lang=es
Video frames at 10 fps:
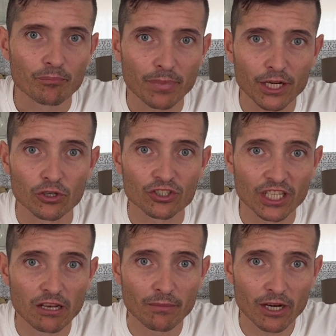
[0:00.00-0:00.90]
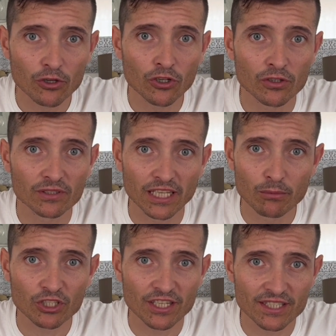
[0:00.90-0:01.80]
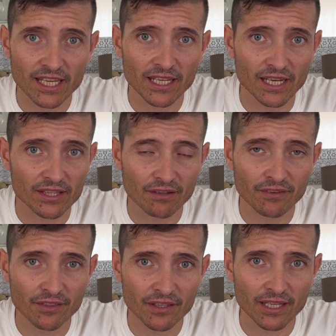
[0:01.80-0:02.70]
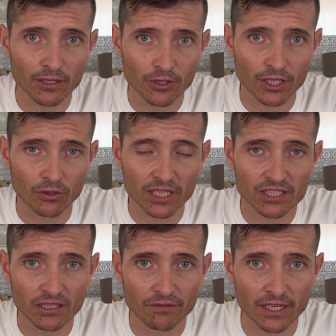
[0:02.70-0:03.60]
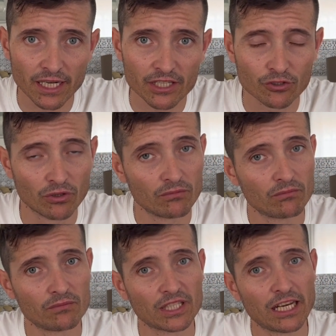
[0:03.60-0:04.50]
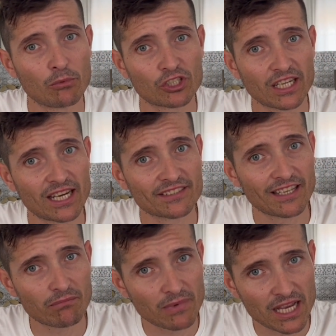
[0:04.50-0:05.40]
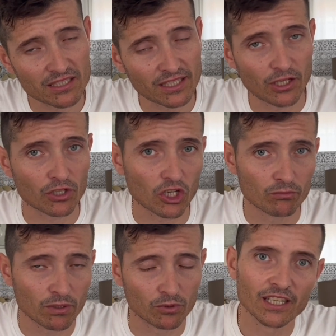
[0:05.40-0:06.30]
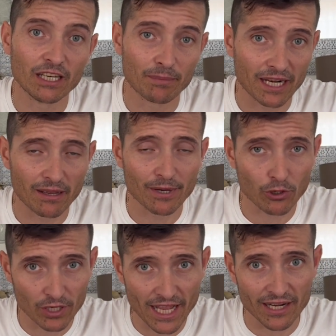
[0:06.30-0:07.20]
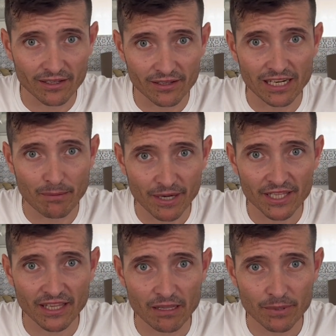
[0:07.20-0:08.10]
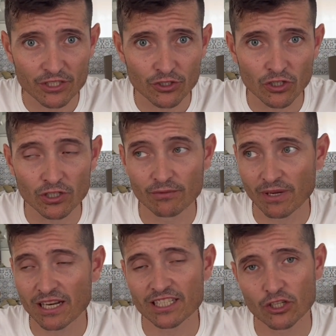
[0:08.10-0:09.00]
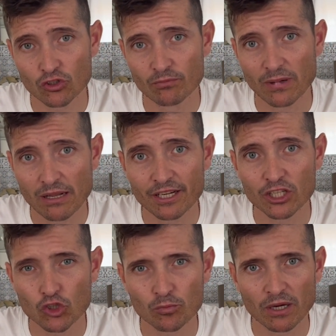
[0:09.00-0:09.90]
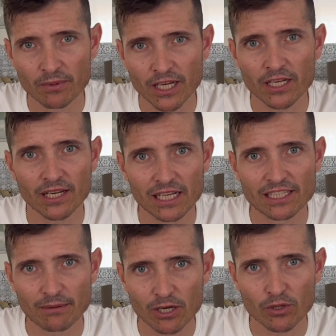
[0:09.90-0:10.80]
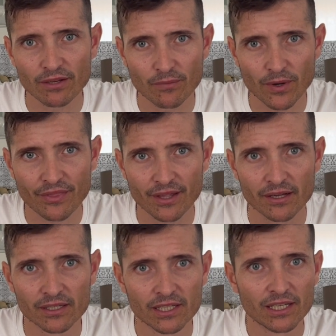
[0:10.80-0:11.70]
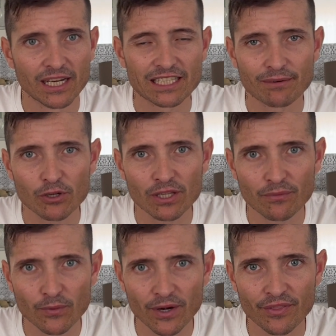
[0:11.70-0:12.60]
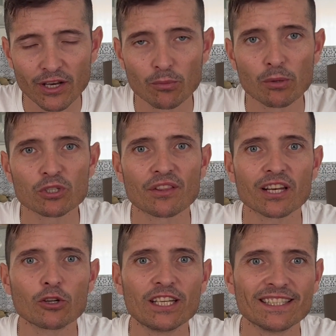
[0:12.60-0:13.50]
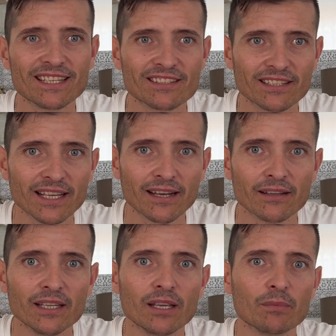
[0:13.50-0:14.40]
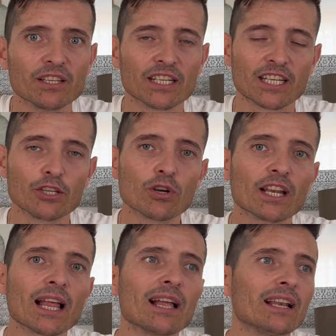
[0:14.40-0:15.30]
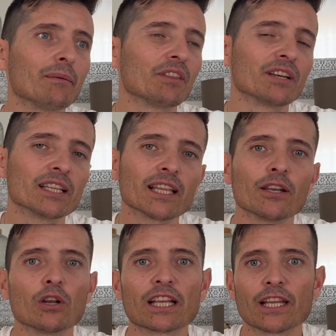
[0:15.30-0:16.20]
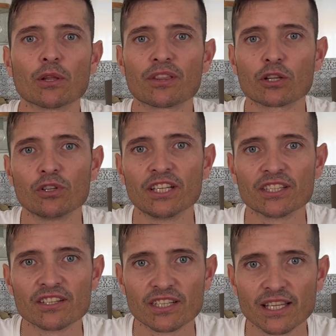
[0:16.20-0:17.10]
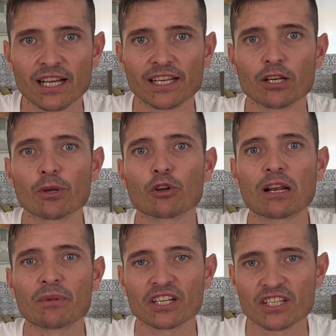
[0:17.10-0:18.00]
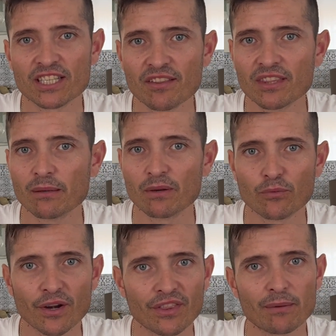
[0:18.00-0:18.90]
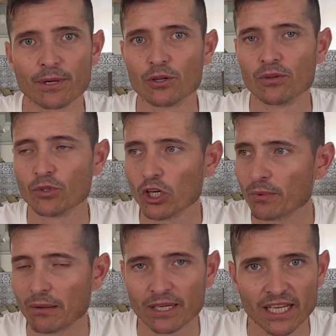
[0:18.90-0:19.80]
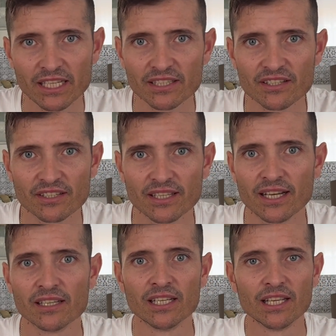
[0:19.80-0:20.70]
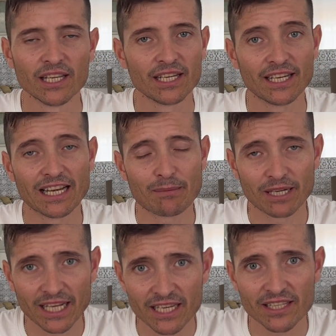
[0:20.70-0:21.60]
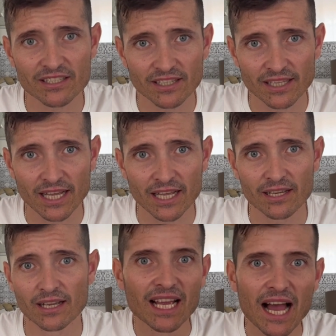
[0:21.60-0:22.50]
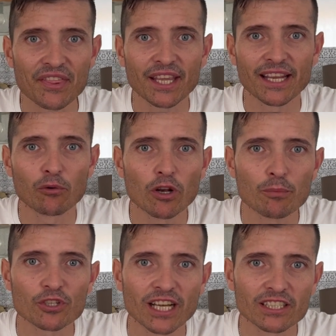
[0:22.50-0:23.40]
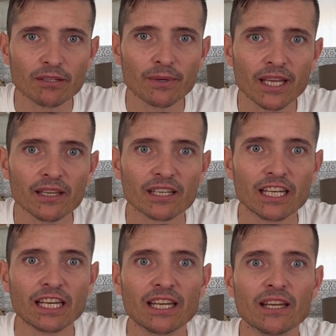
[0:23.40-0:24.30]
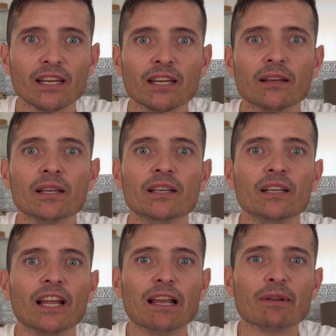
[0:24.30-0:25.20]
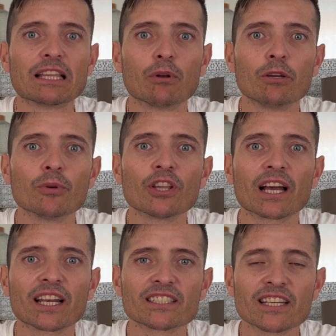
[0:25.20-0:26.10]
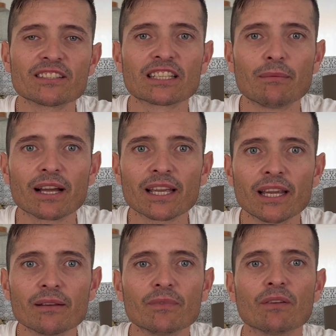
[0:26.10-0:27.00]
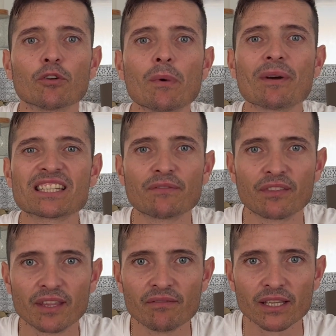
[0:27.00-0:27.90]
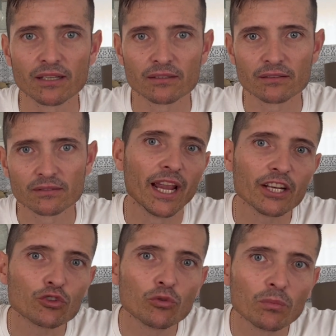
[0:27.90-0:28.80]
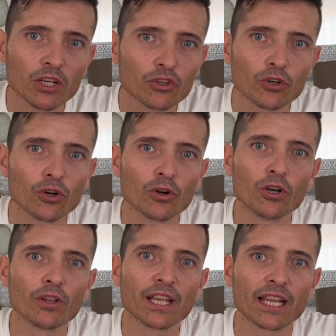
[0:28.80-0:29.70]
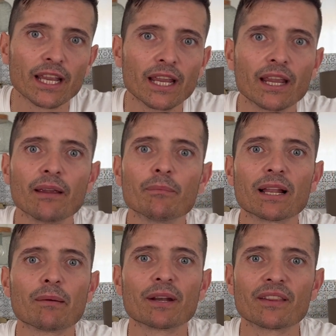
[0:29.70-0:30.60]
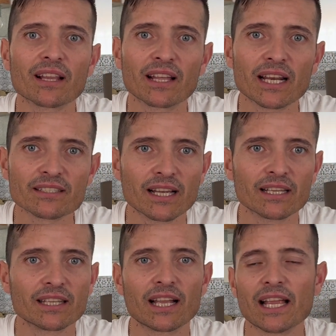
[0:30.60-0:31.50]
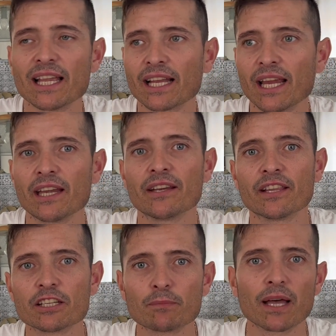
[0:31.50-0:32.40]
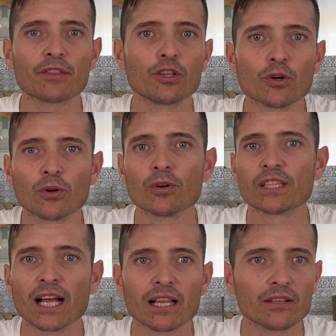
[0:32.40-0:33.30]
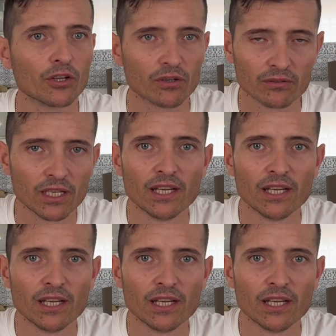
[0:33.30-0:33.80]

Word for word: Pero, sin embargo, tenemos que estar en déficit calórico. ¿Qué significa eso? Tenemos que gastar más que lo que comemos. Y para mejorar la pérdida de peso van a, van a venir súper bien el trabajo de fuerza. El trabajo de fuerza lo podemos hacer con intensidad. Mientras que yo ahora la bicicleta no la quiero hacer con intensidad. Quiero mejorar mi resistencia, mi fuerza, pero no le voy a aplicar intensidad. Y el aplicar intensidad hace que el cuerpo se active y el metabolismo de las grasas trabaje de forma más eficiente. Es un mito lo de que para perder grasa haya que ir despacio o tal, no.